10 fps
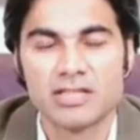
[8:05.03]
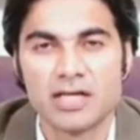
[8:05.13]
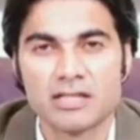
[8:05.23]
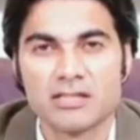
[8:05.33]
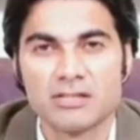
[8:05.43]

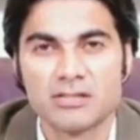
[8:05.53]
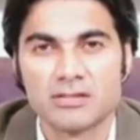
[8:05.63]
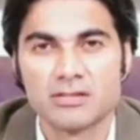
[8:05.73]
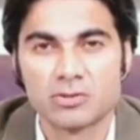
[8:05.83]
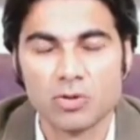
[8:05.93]

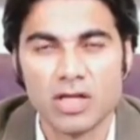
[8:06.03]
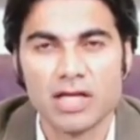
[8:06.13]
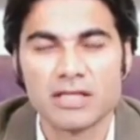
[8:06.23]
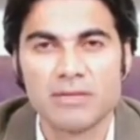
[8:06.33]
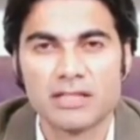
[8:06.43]

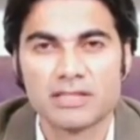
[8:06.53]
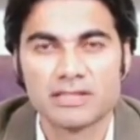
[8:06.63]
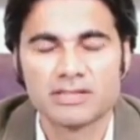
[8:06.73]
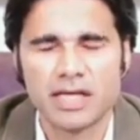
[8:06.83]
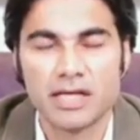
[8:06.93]
2016 की बात
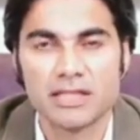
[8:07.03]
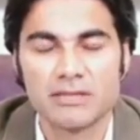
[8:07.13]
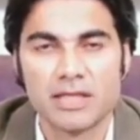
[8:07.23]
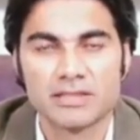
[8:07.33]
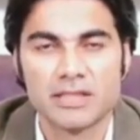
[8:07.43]
है सतारह
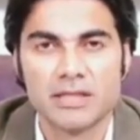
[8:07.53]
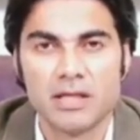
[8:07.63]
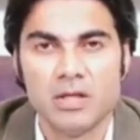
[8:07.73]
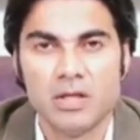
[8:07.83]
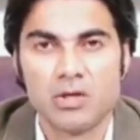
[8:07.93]
की बात है
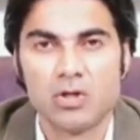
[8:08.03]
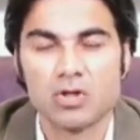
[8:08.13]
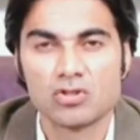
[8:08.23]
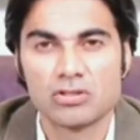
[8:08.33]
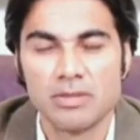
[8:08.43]

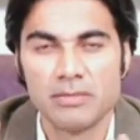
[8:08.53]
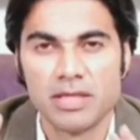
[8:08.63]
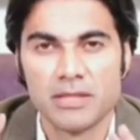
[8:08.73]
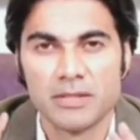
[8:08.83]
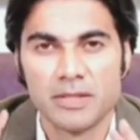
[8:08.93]
और उस समय
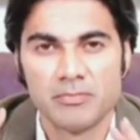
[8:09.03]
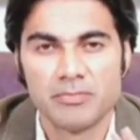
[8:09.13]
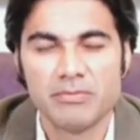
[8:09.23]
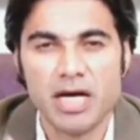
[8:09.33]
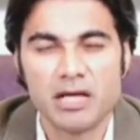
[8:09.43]
में
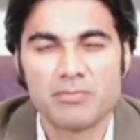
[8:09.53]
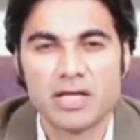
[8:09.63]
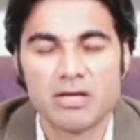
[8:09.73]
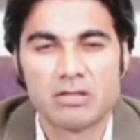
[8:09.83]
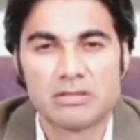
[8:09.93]
बीमार
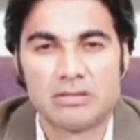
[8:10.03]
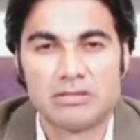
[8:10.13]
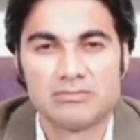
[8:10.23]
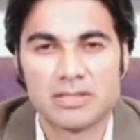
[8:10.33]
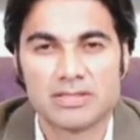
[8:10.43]
पड़ा और
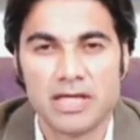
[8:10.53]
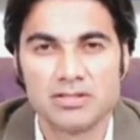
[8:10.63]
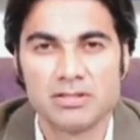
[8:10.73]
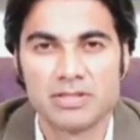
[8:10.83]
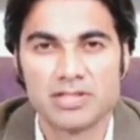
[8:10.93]

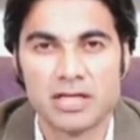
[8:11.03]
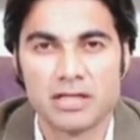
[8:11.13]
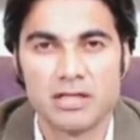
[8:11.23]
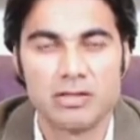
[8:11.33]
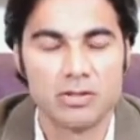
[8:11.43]
परेशानियों में
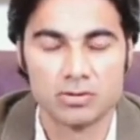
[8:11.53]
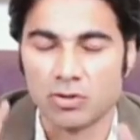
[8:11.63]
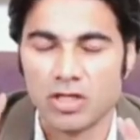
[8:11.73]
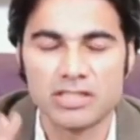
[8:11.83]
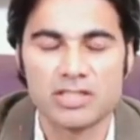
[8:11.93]
चला गया
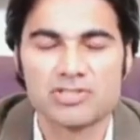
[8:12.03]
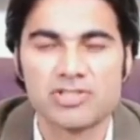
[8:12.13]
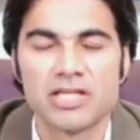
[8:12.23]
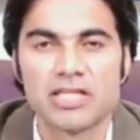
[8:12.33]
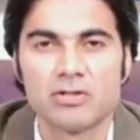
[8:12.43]
और
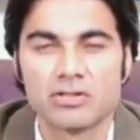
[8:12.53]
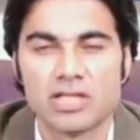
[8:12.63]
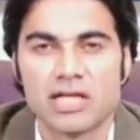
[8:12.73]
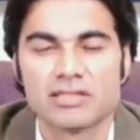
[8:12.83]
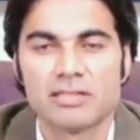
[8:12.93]
2006 की और
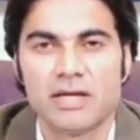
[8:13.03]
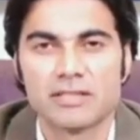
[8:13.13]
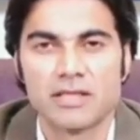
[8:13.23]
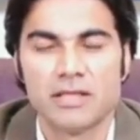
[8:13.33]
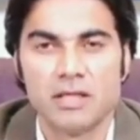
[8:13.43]
सात की
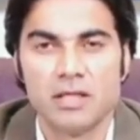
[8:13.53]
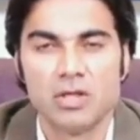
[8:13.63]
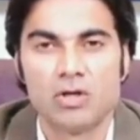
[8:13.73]
बात है